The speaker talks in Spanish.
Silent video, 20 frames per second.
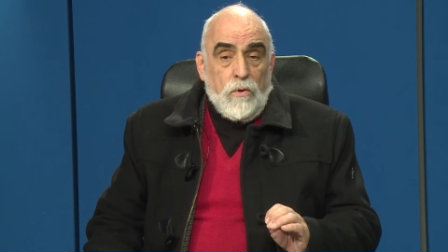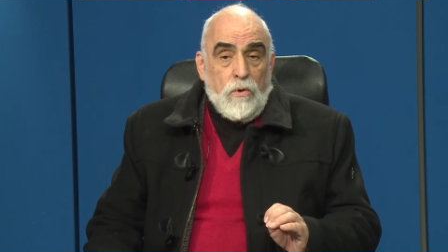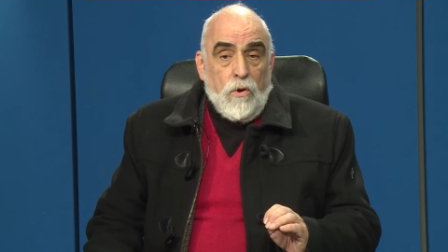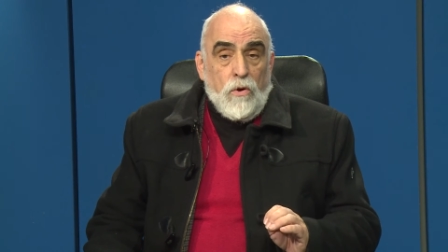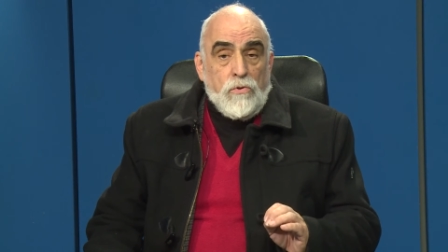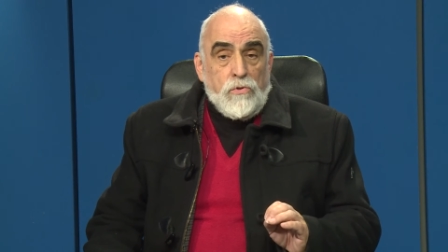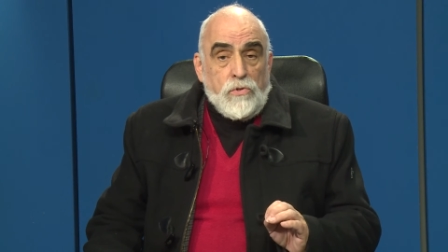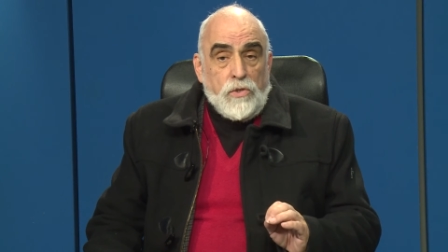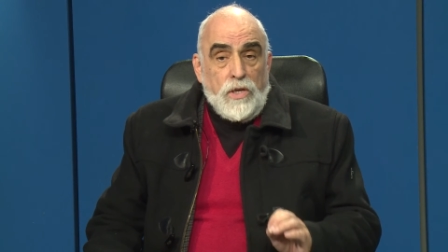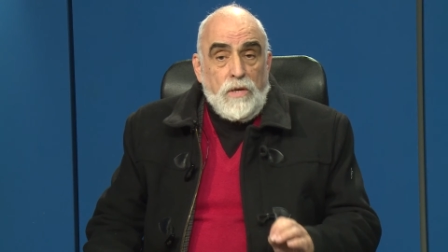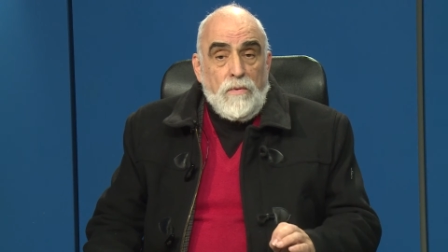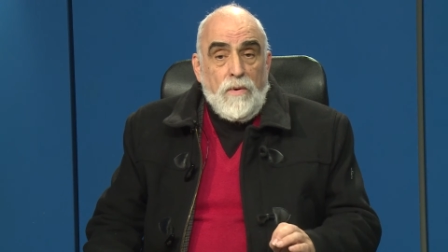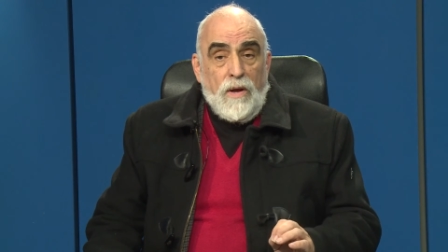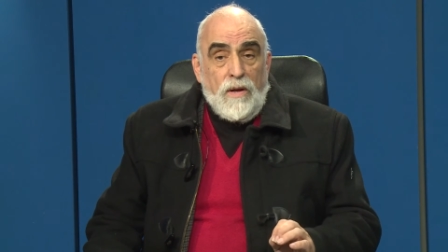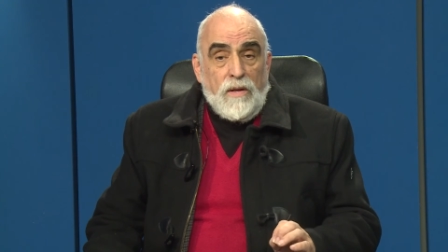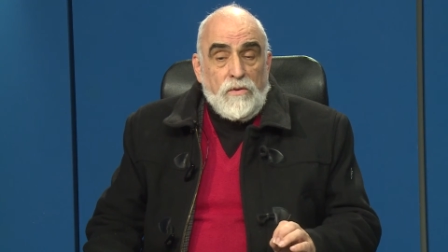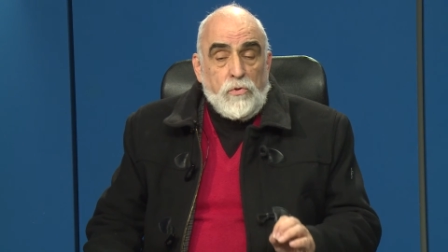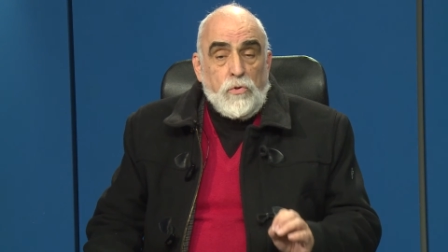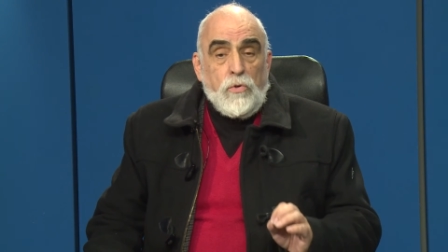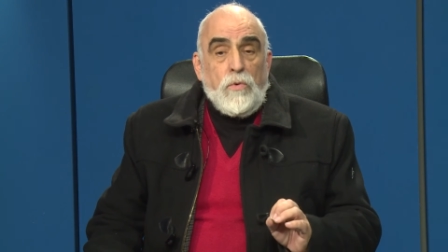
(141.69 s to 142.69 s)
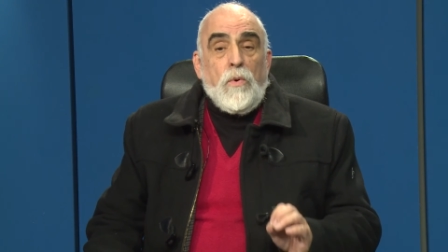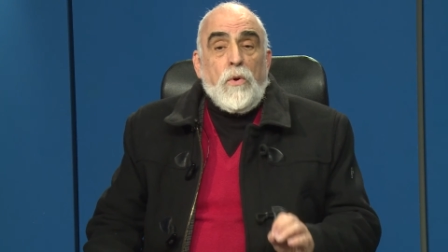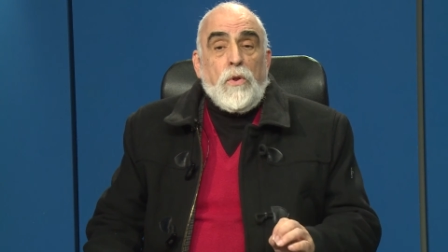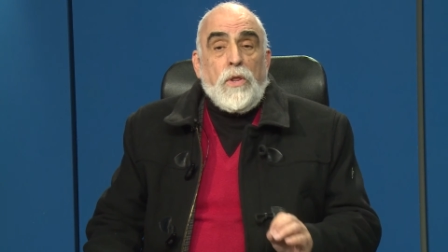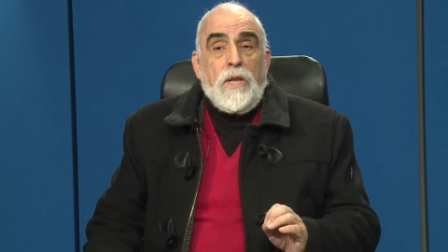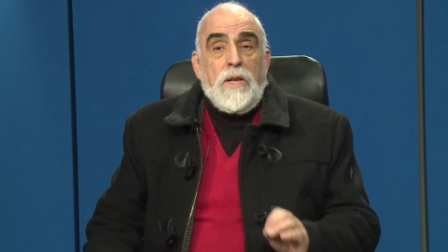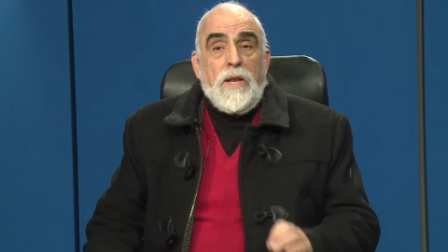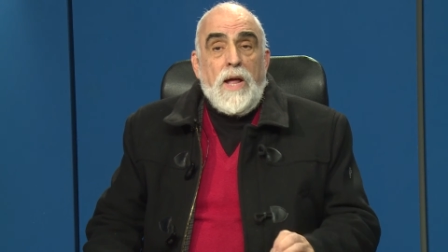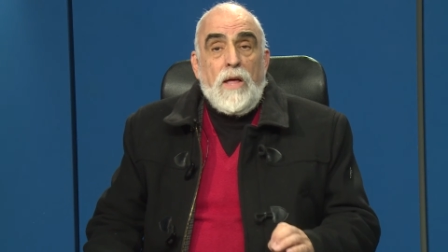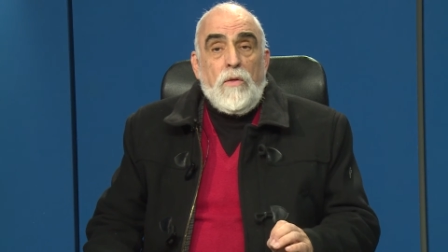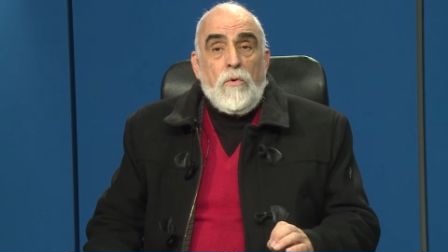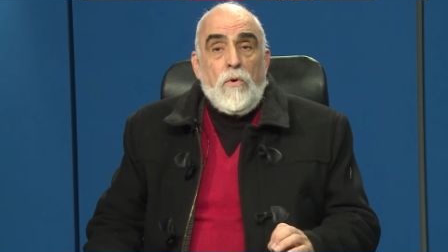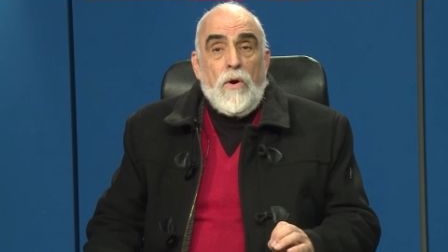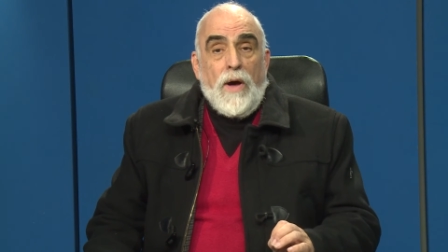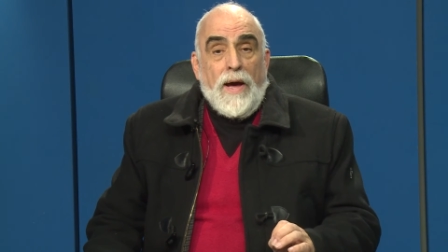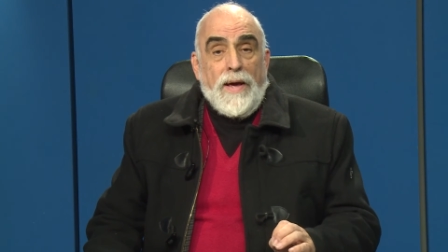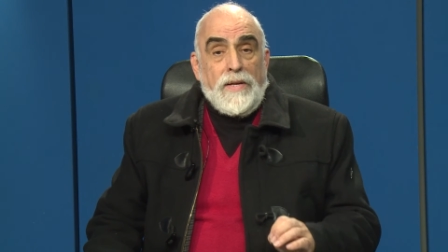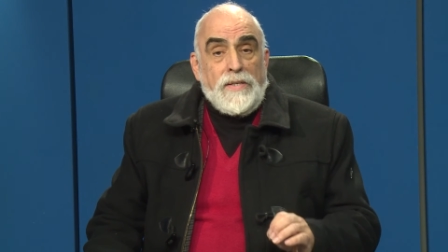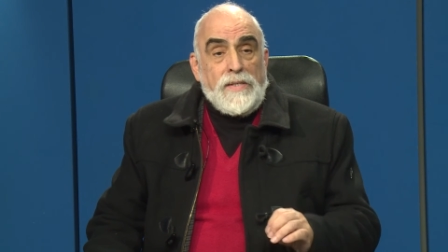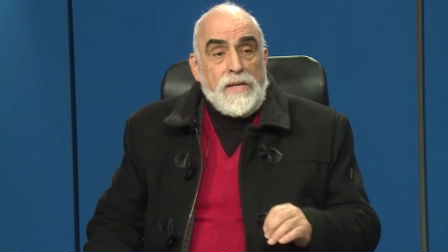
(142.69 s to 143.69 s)
conciba
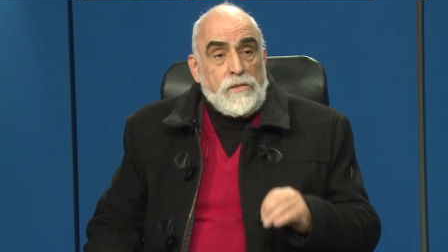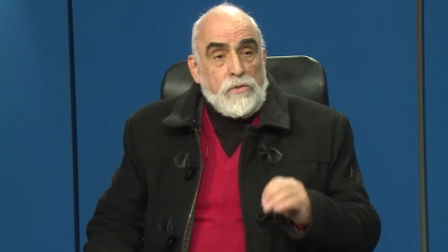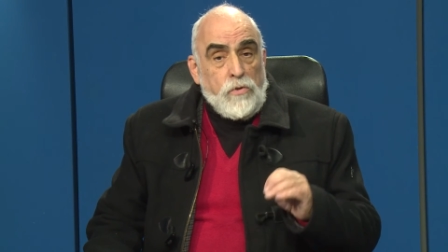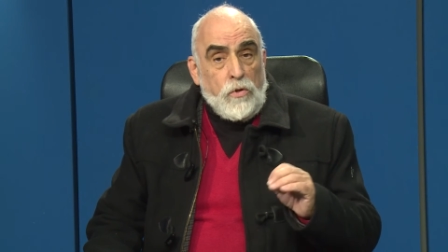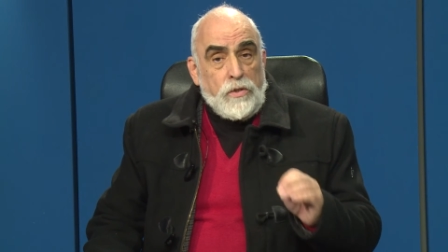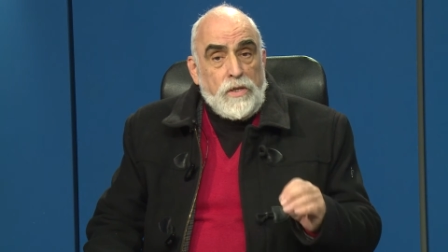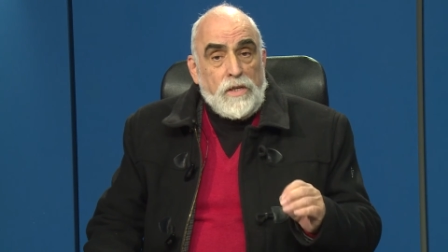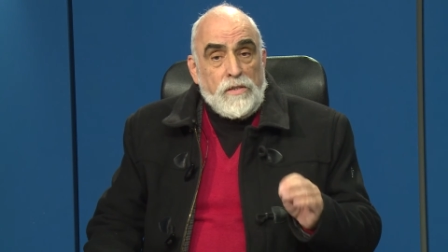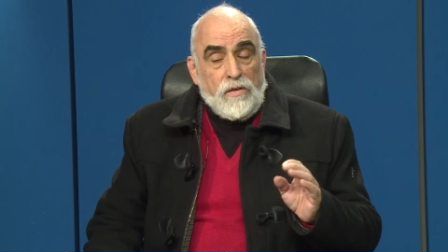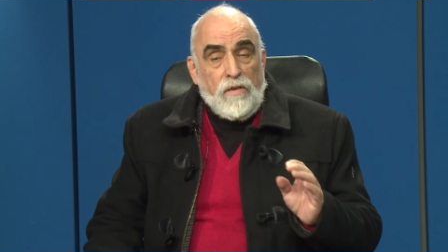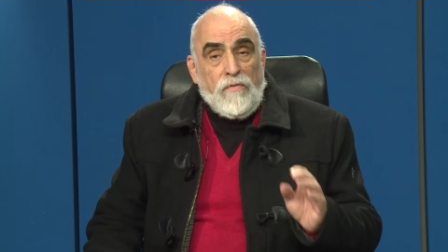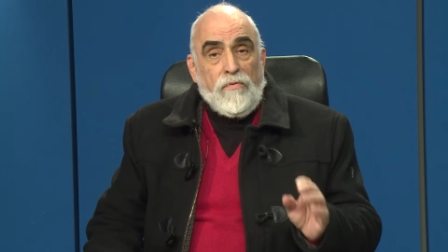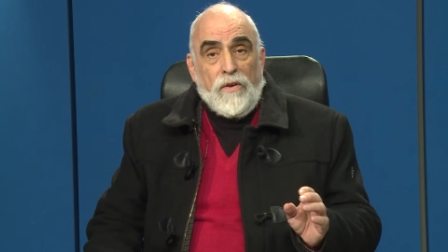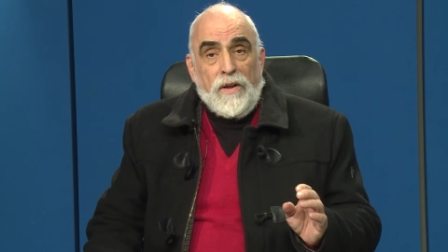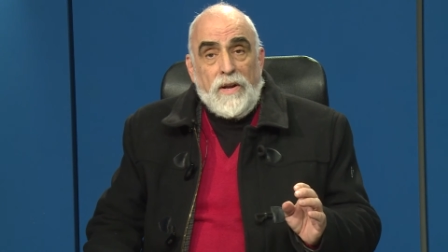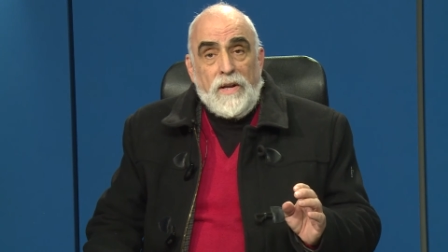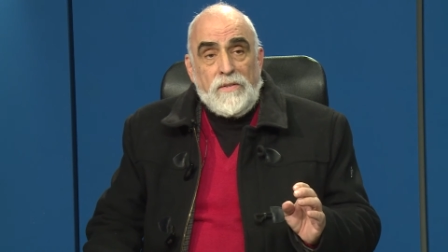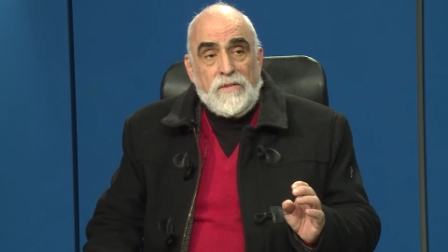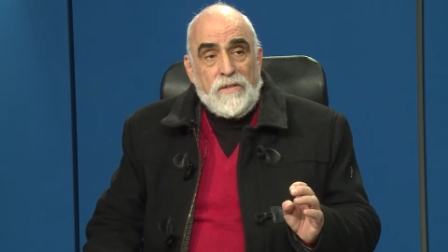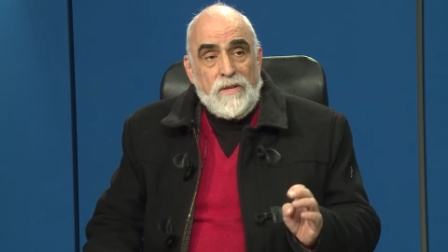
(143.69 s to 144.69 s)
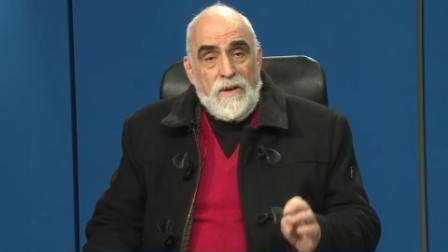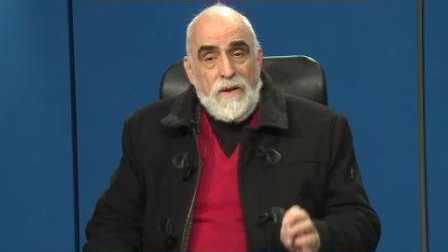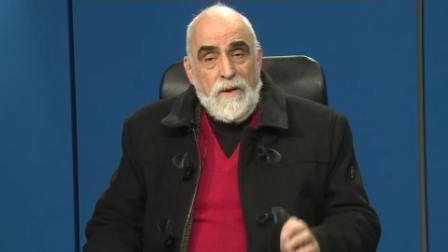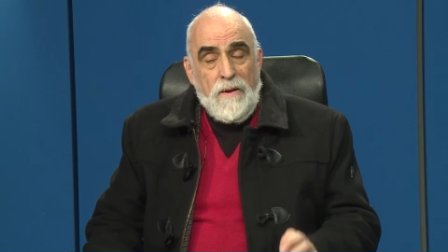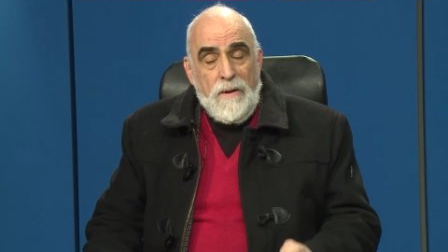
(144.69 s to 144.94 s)
subordinado a esas otras esferas